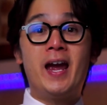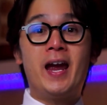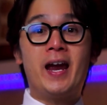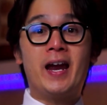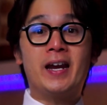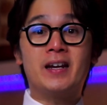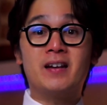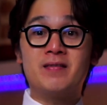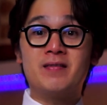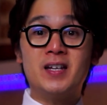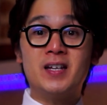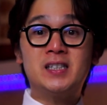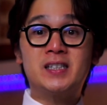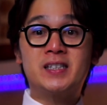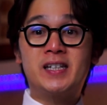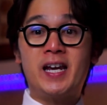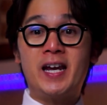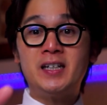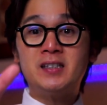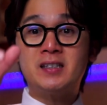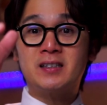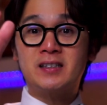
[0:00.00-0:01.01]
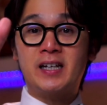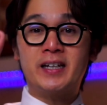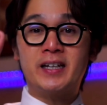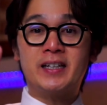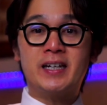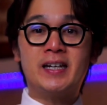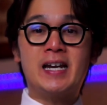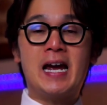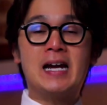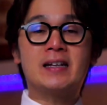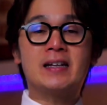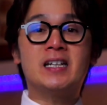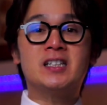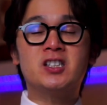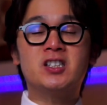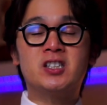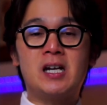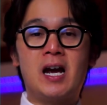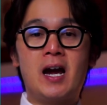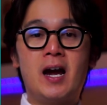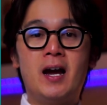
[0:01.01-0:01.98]
And in this case, ganyan natin
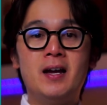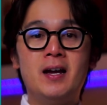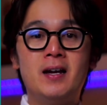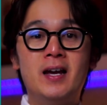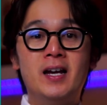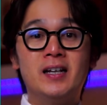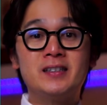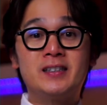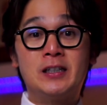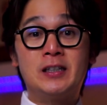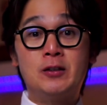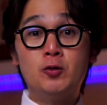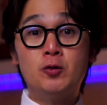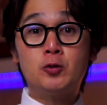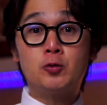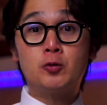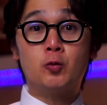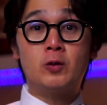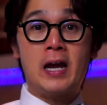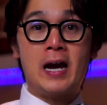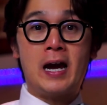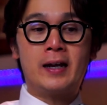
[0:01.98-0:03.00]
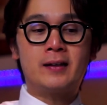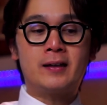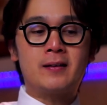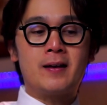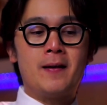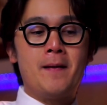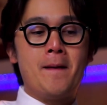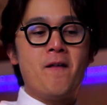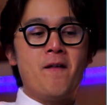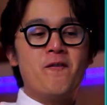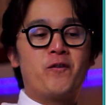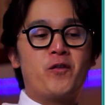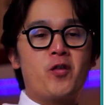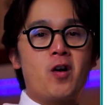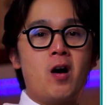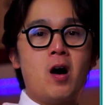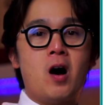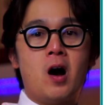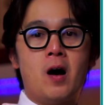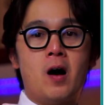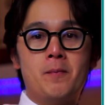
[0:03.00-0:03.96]
siya sinusulat
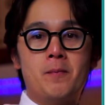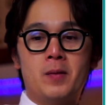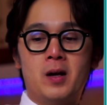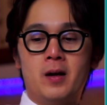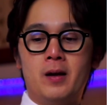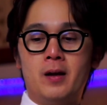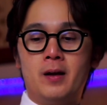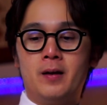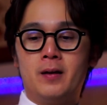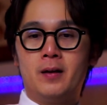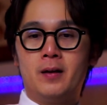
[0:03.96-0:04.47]
from